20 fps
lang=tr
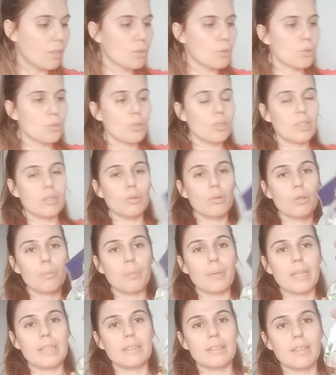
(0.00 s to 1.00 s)
Şöyle lor
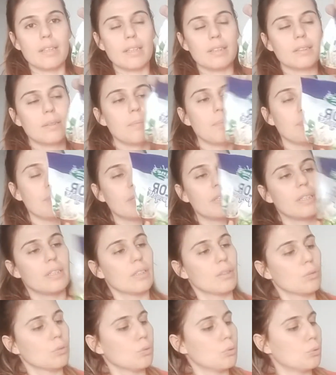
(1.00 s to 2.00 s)
peynir aldım.
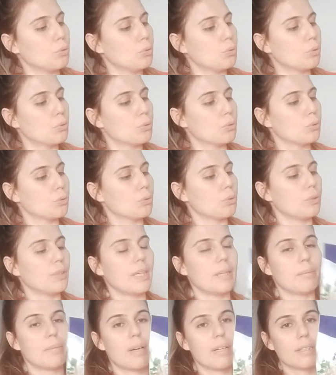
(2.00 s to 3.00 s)
E, gür
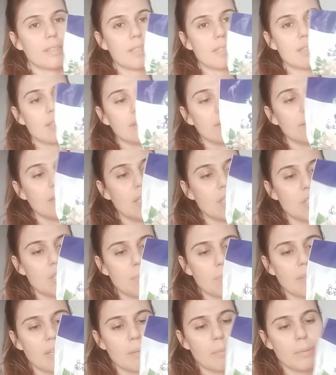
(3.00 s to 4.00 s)
Güney markasının.
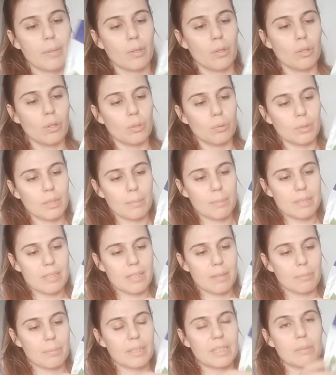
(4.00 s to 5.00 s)
Eşim yemiyor.
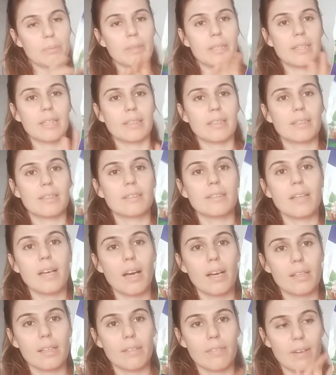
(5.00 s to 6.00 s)
Ramazan bitimine kadar
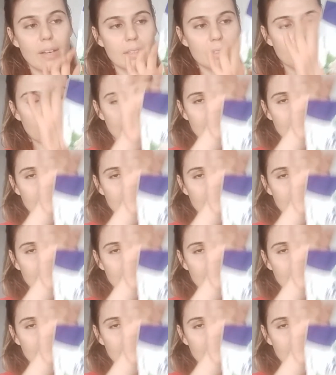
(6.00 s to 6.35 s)
tarih vardı.